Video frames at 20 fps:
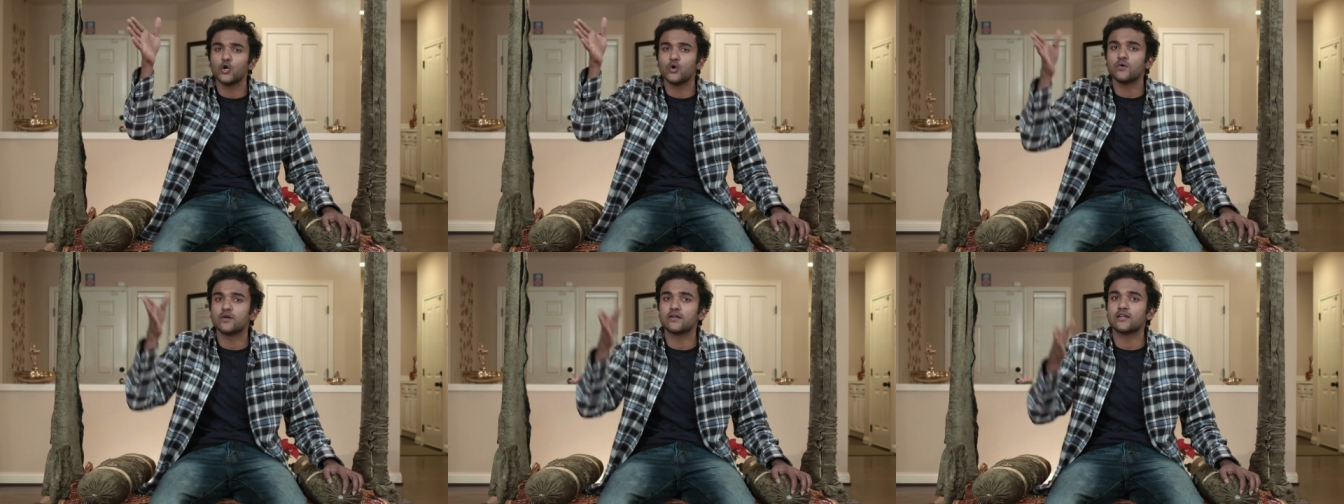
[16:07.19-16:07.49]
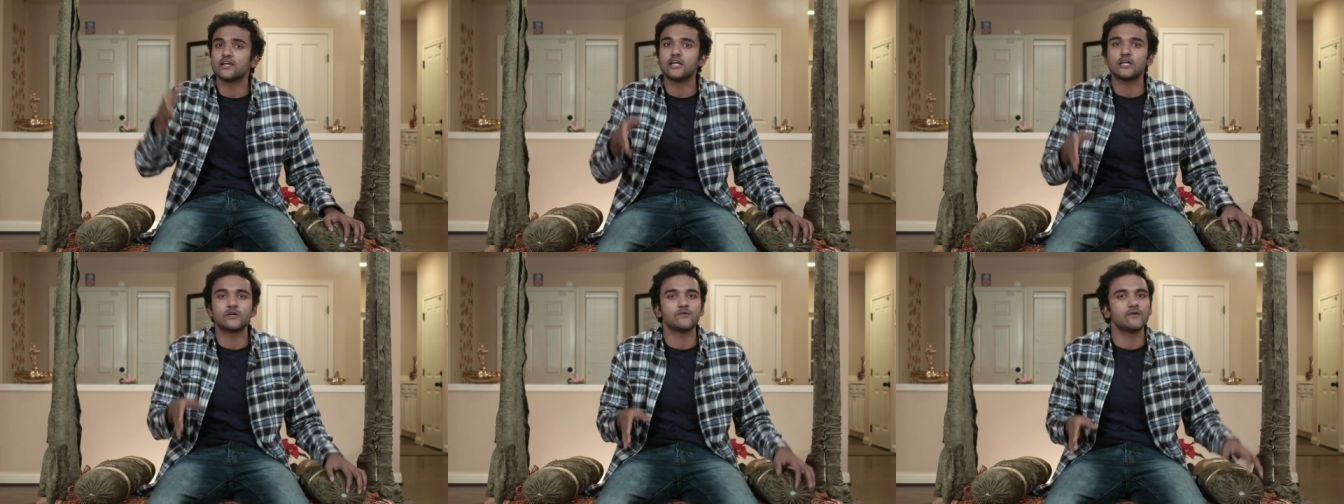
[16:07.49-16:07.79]
ఉన్న
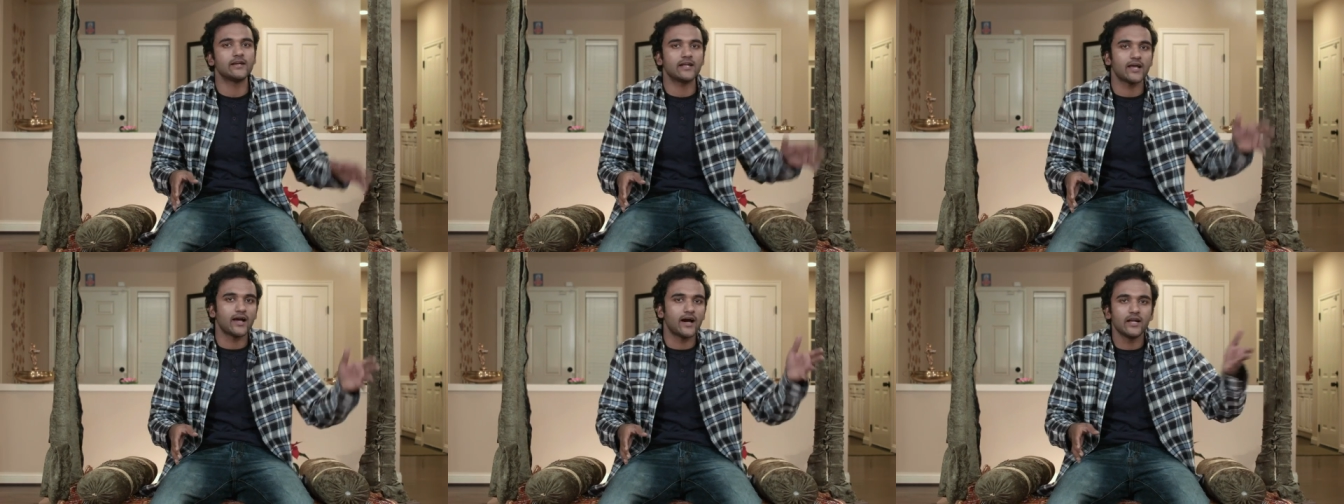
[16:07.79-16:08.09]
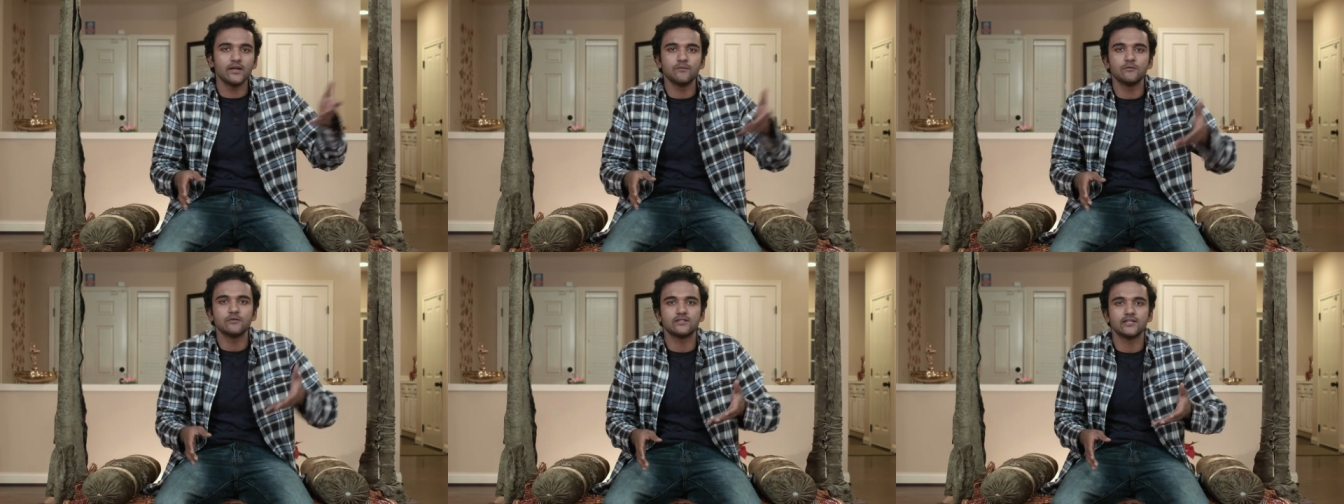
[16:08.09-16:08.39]
ఇలాంటి
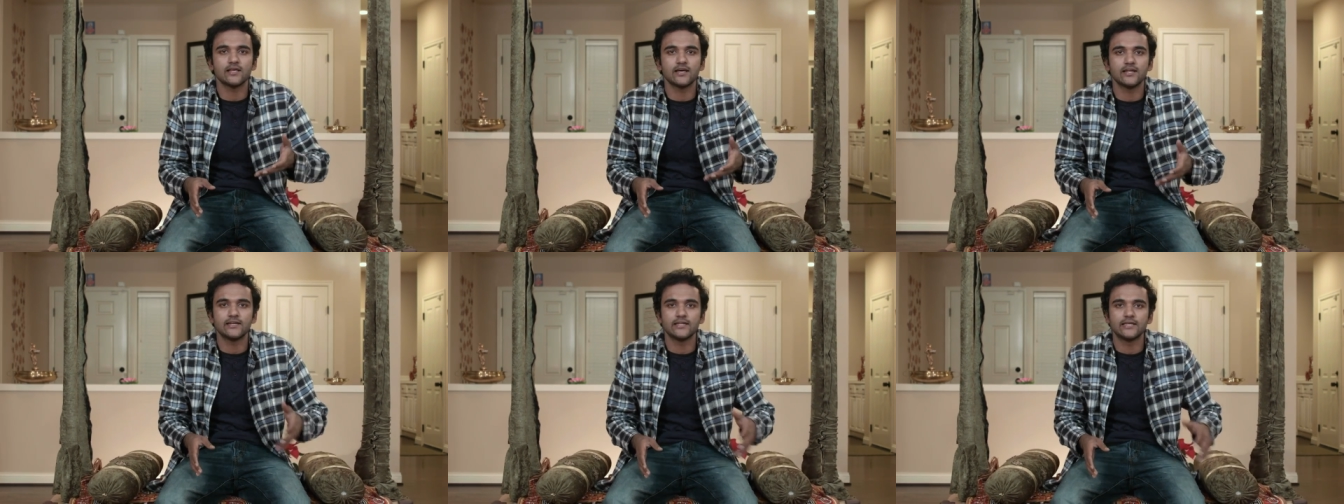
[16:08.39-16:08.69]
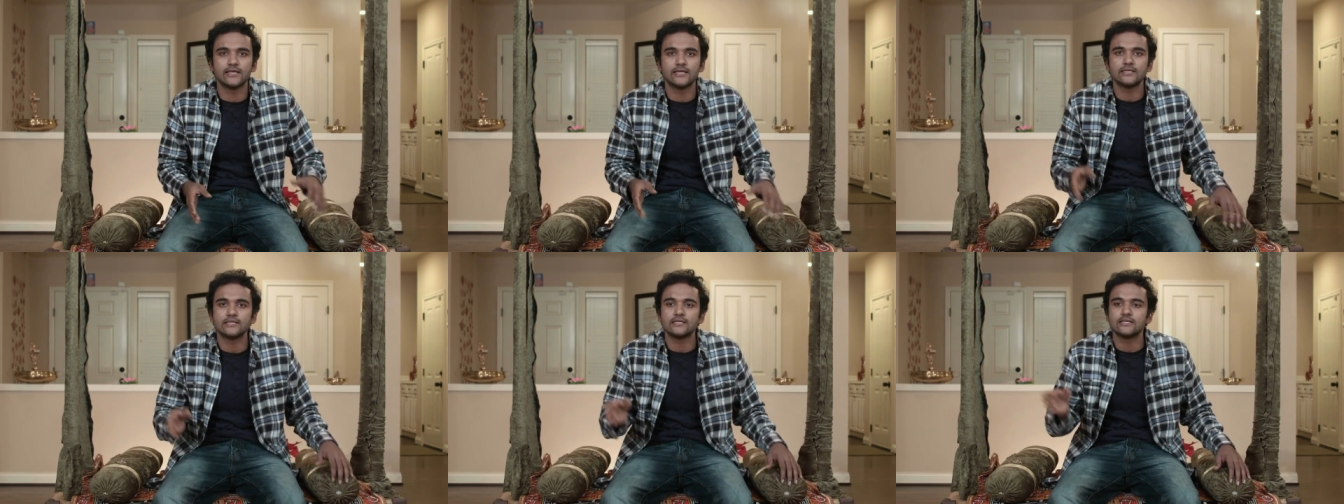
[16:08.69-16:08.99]

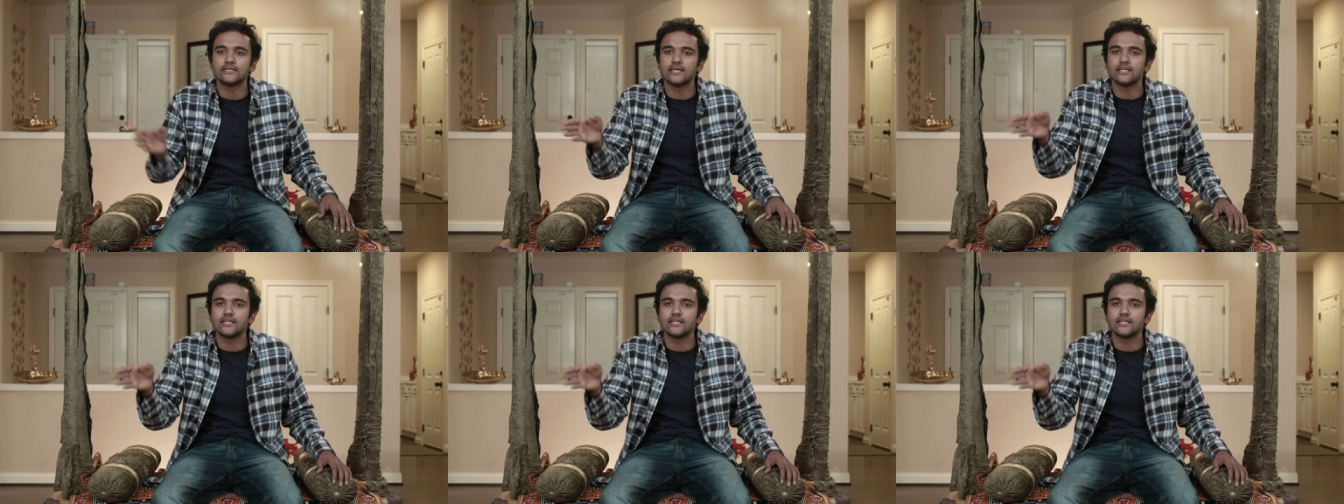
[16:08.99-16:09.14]
ఆణిముత్యాల్ని